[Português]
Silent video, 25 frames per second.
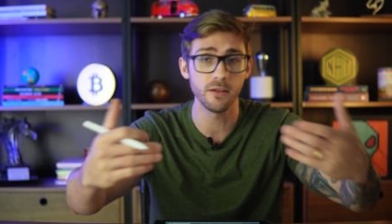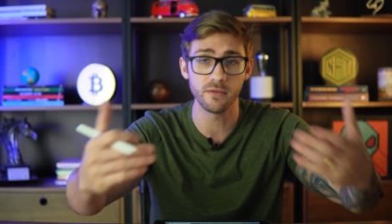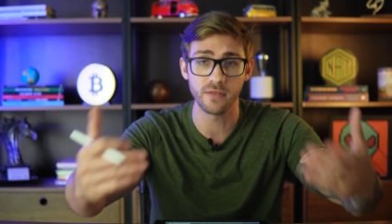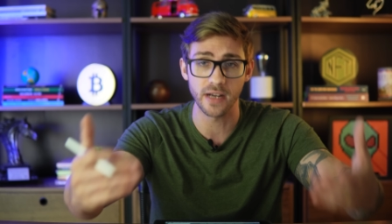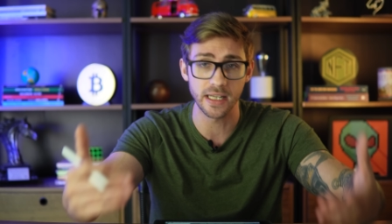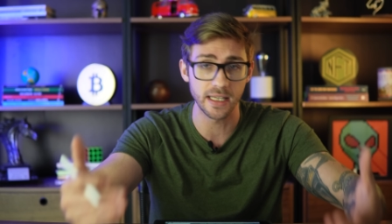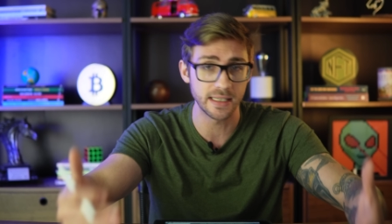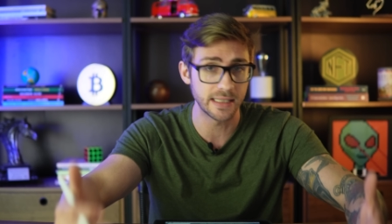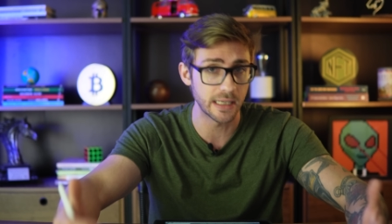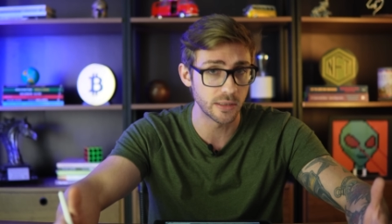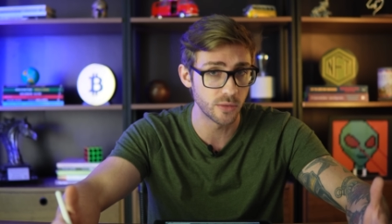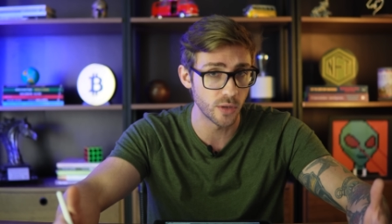
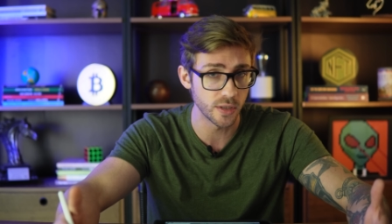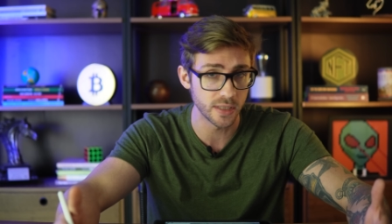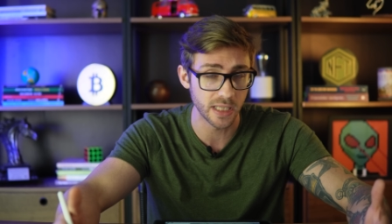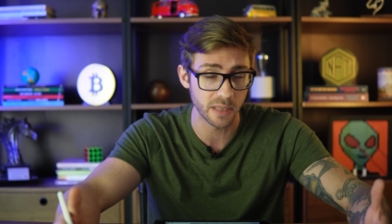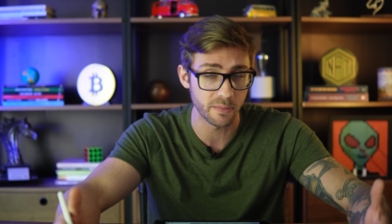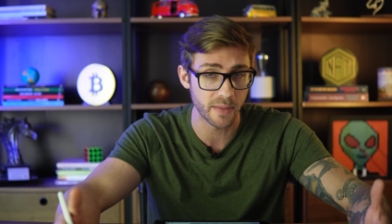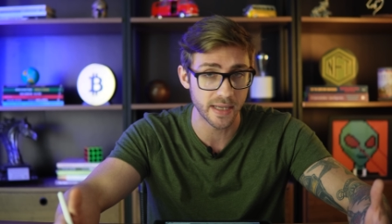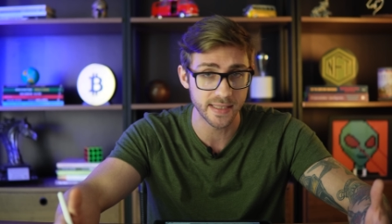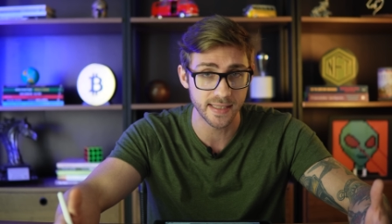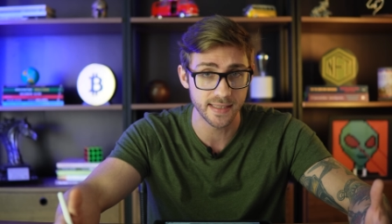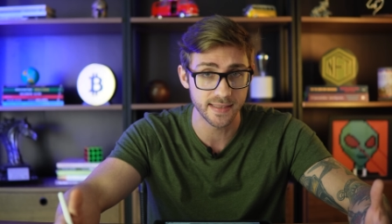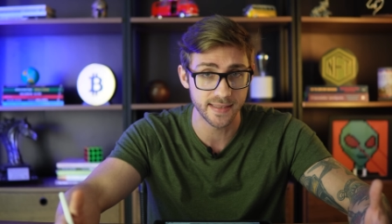validador tem
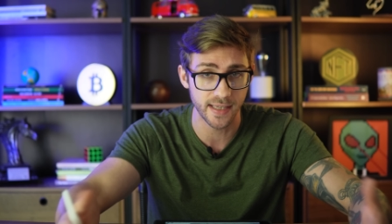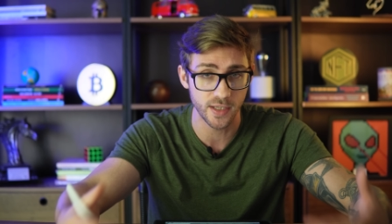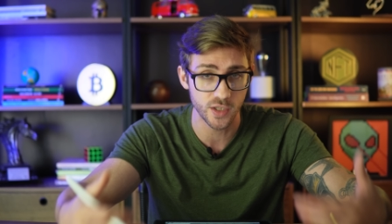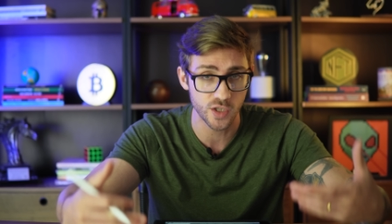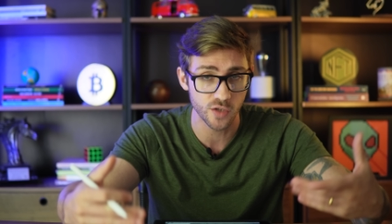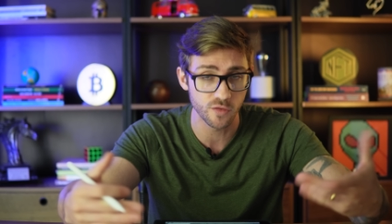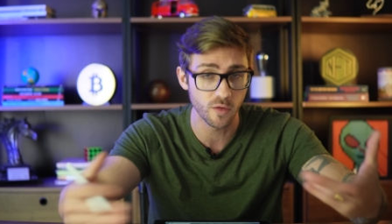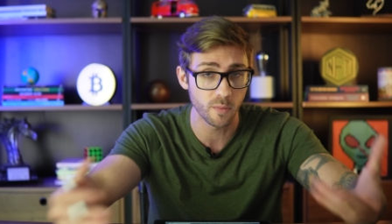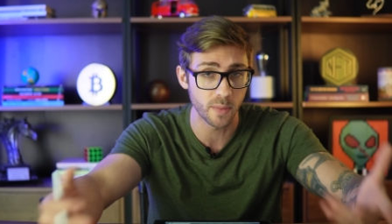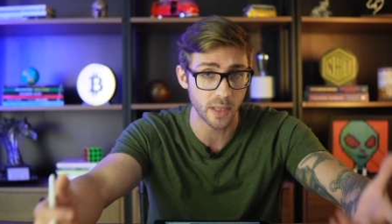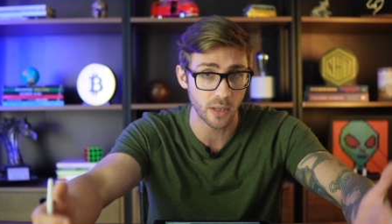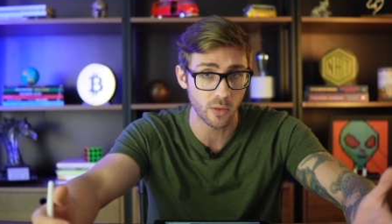mais
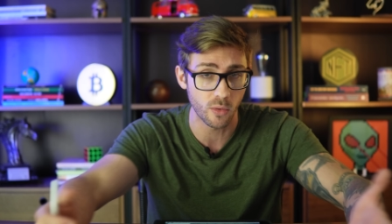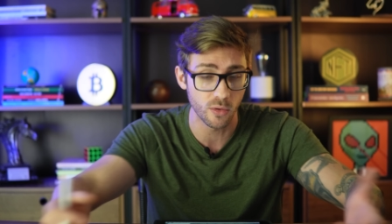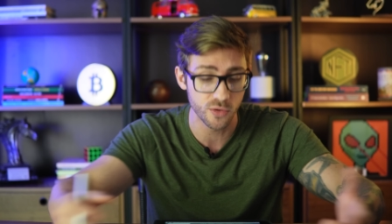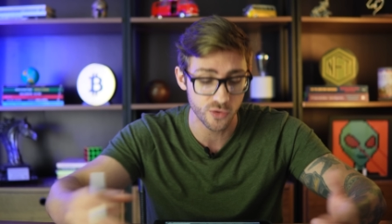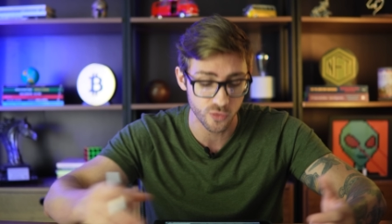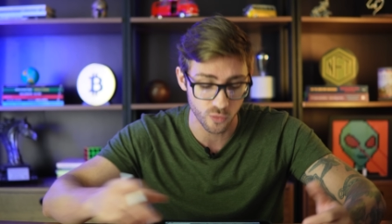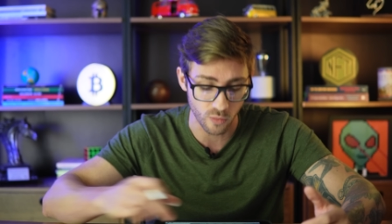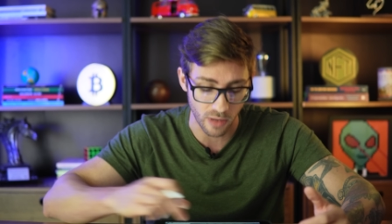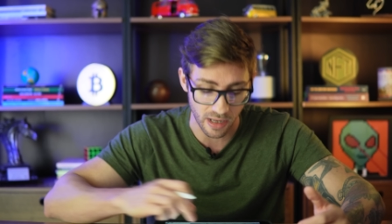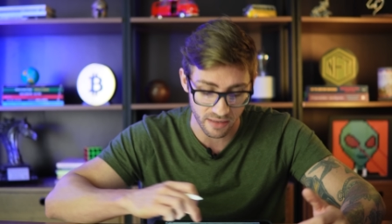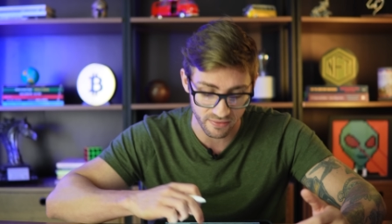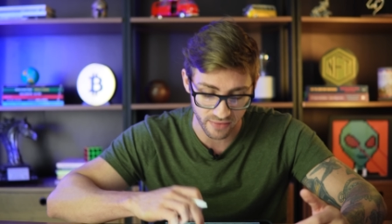incentivo para
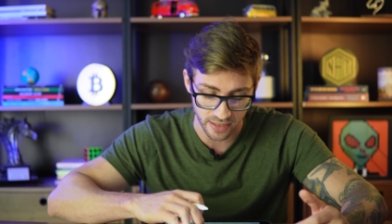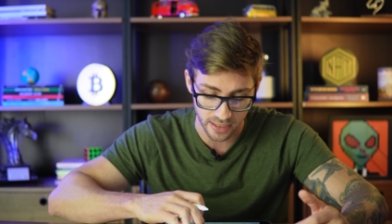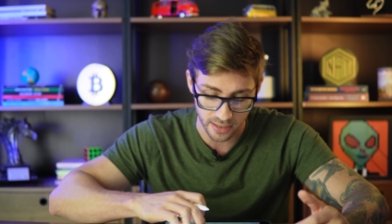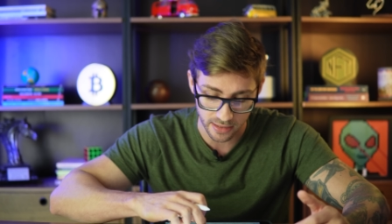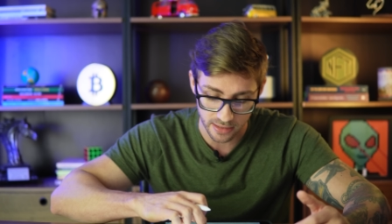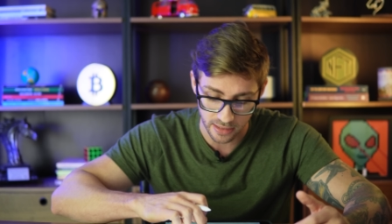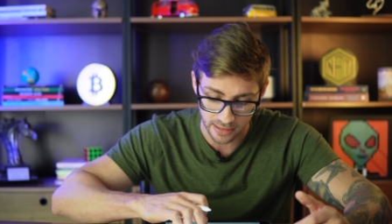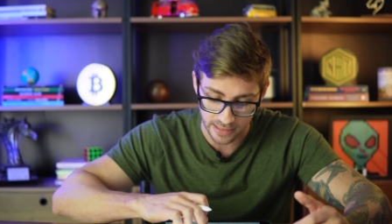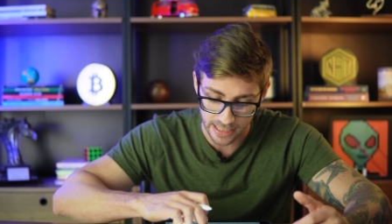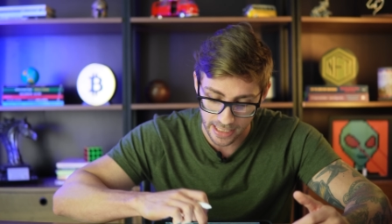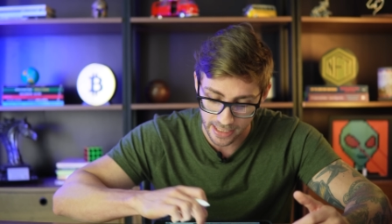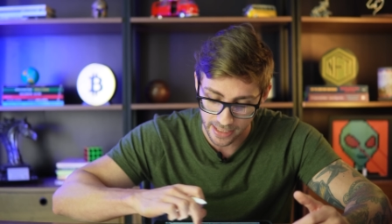continuar
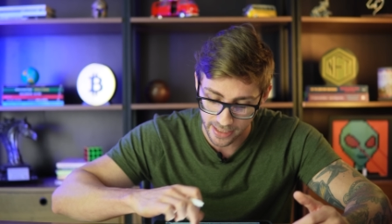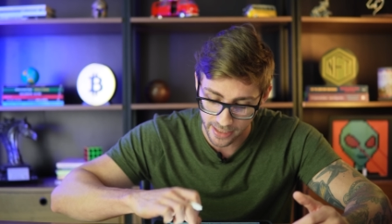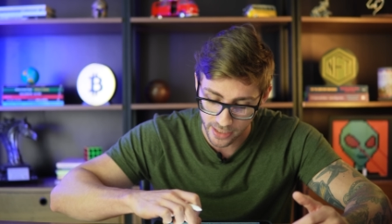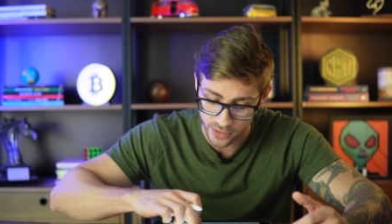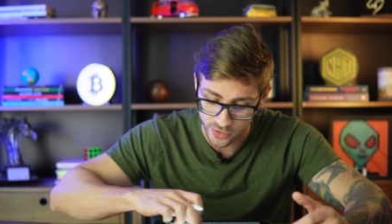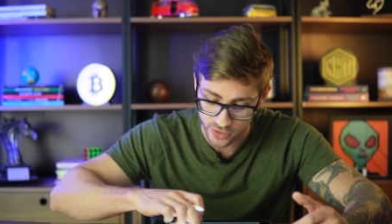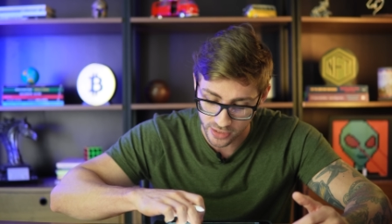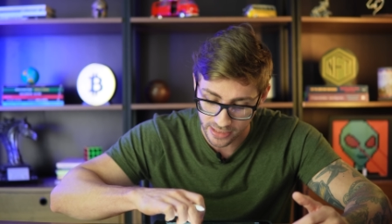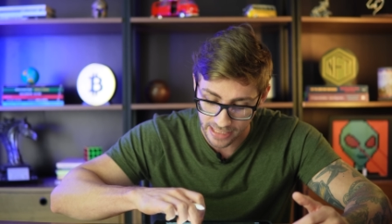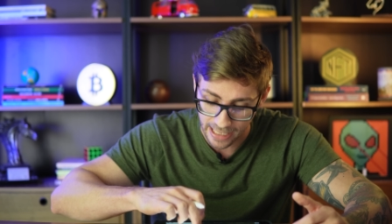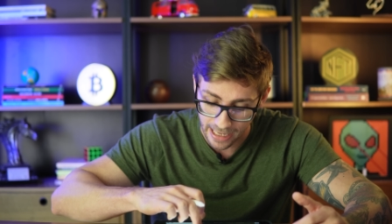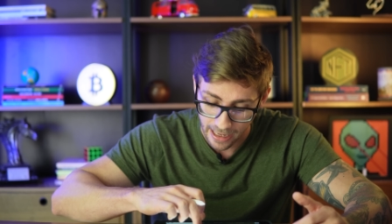validando a
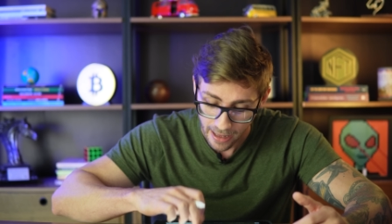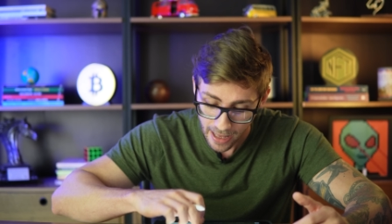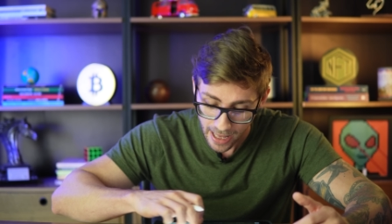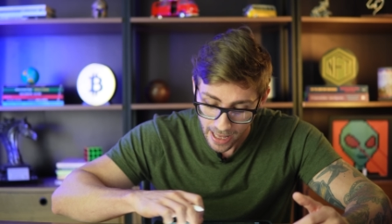rede, tá?